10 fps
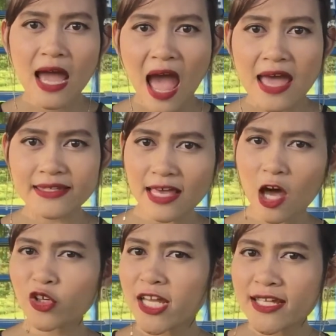หายเศ
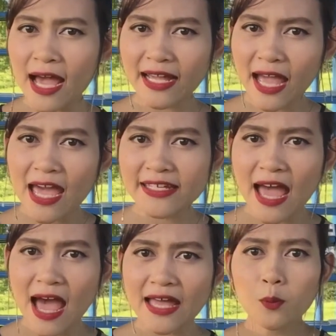ร้าได้อย่างง่าย
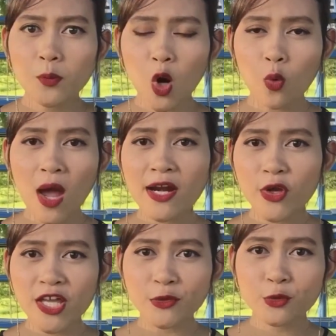ดายเพราะว่าเรา
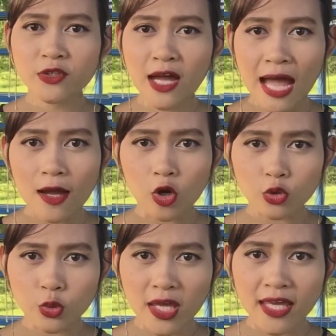เห็นคุณค่าขอ
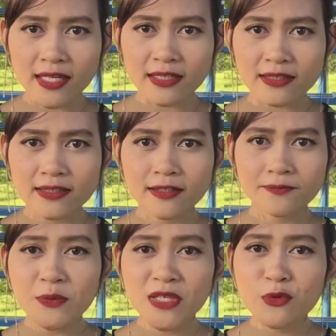งตัวเอง
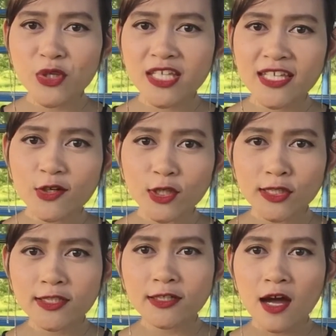มีวิธีก็
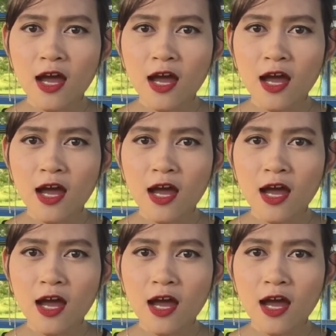คือ